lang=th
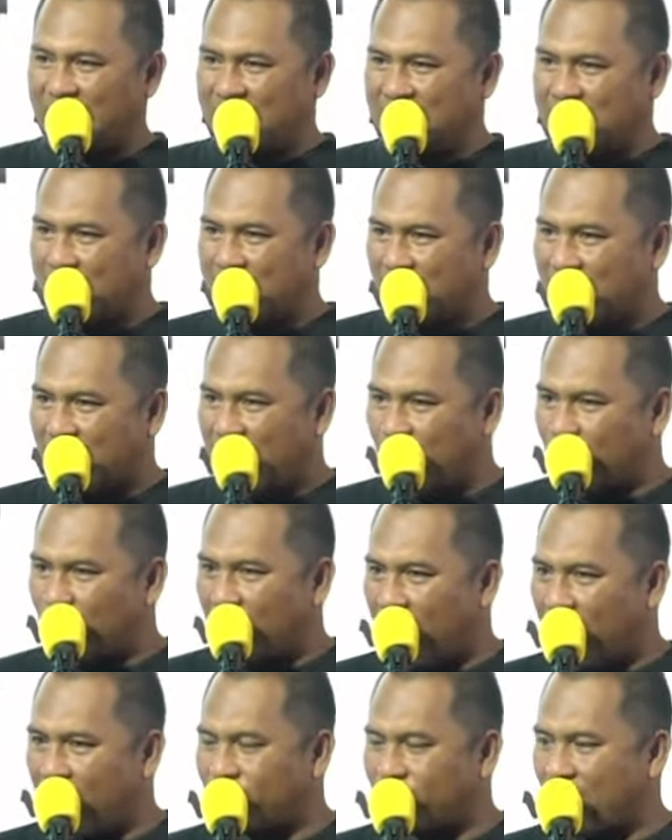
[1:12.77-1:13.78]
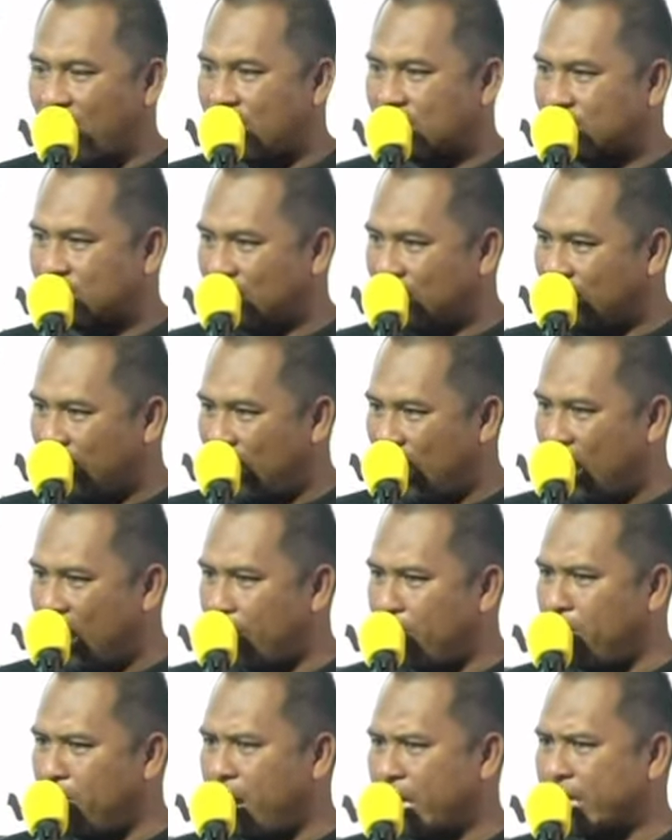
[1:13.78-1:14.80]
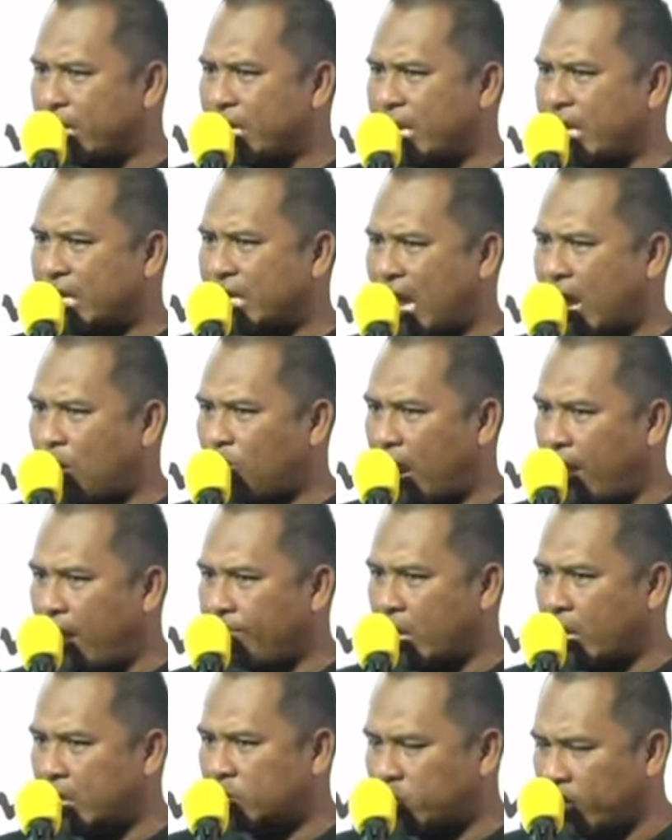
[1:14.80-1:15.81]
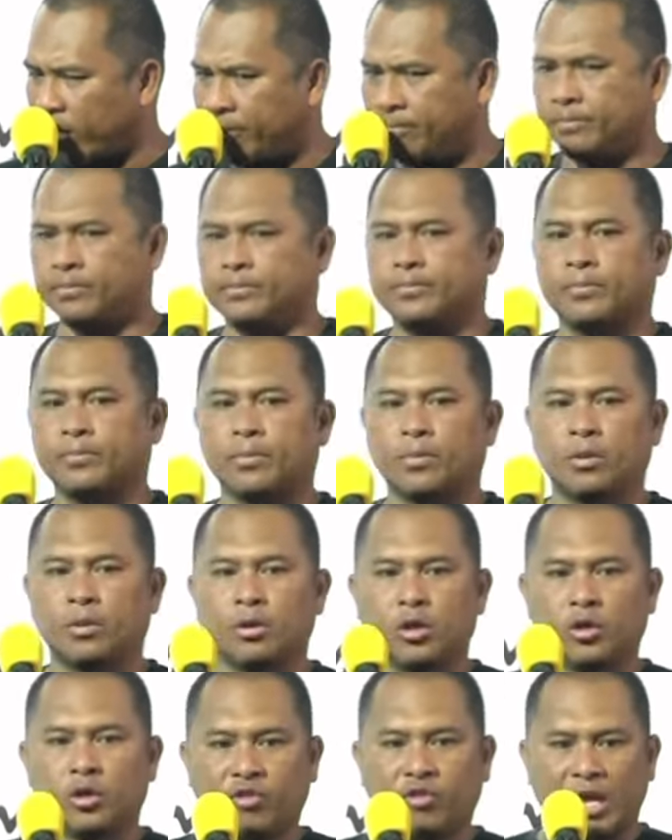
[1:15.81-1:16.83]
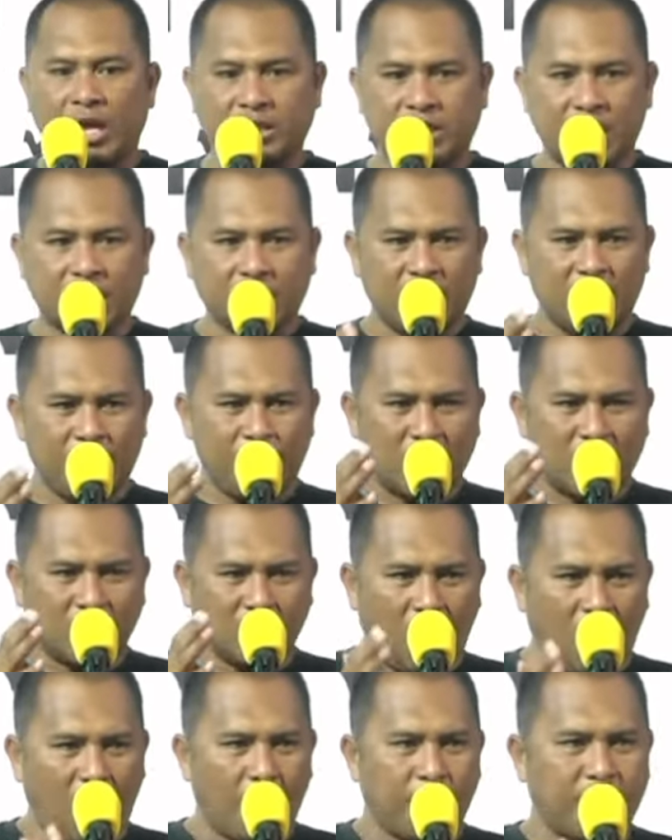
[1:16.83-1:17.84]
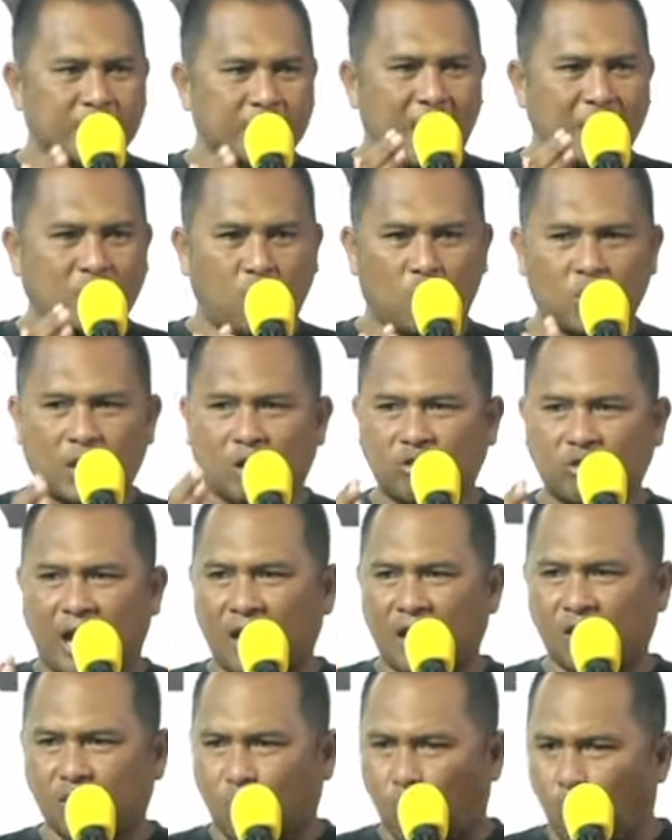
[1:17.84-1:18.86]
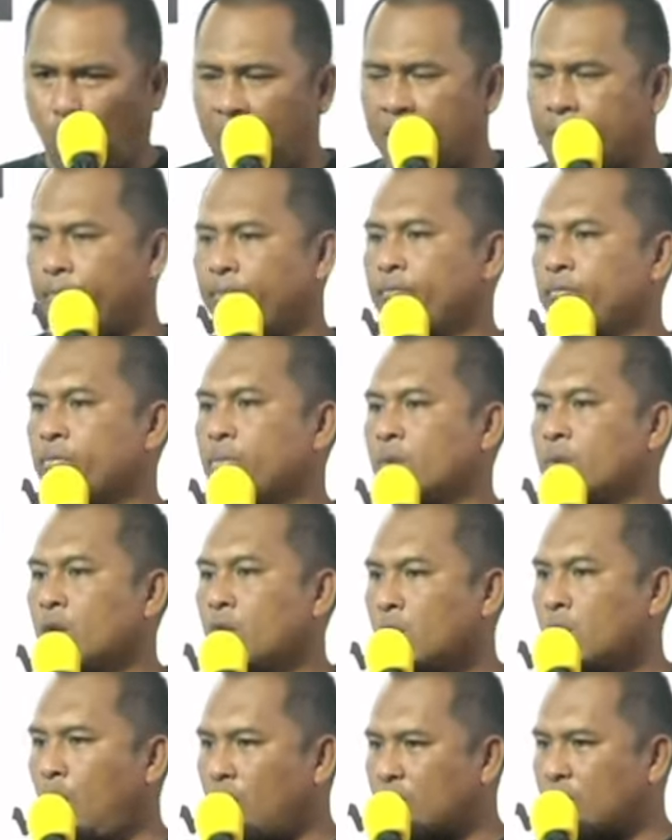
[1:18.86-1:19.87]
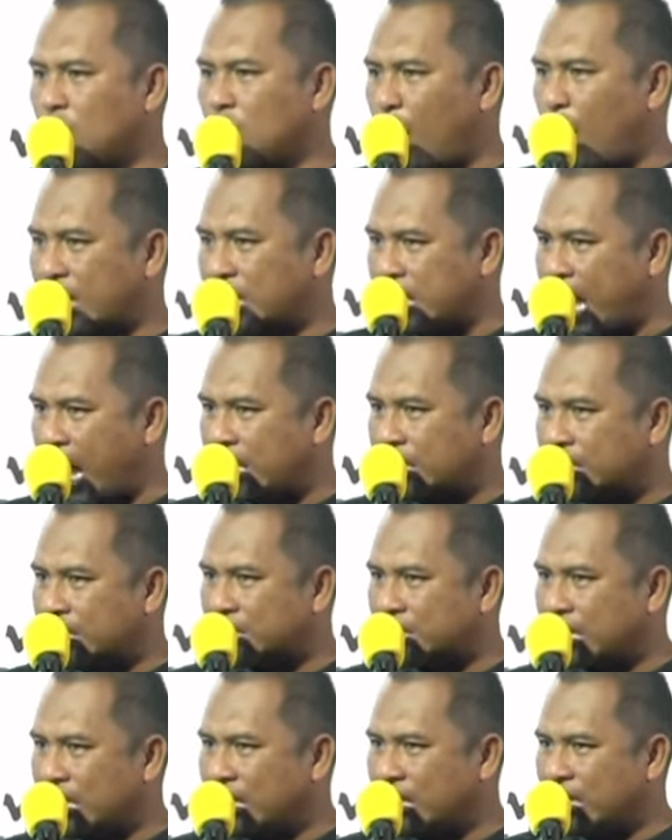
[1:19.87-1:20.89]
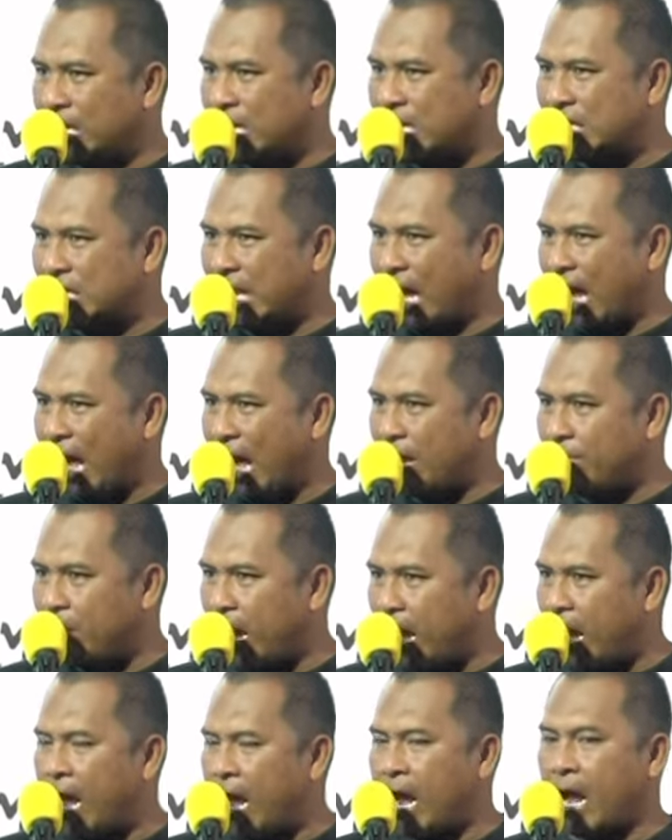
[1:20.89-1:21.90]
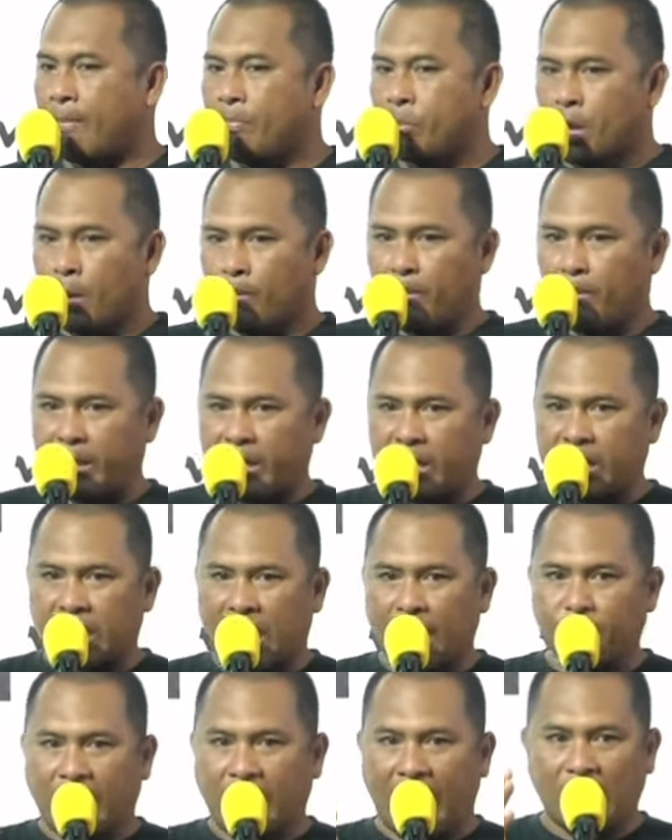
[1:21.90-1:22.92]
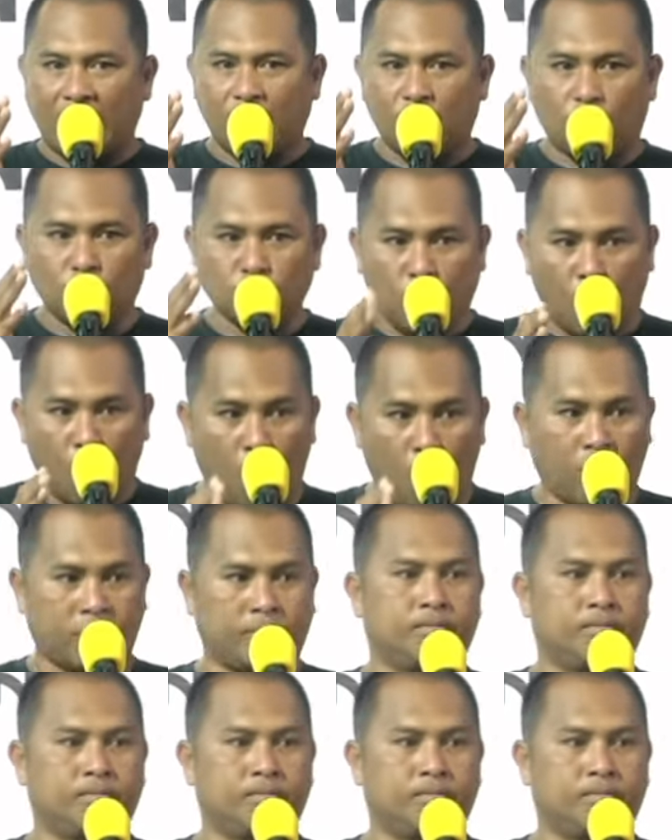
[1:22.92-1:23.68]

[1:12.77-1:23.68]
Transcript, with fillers: เรื่องก้าวข้ามทักษิณและไม่ได้ก้าวข้ามทักษิณแต่สิ่งที่พี่น้องประชาชนเขาทักท้วง ก็คือว่าทักษิณเดินทางมา ไม่ได้รับการลงโทษ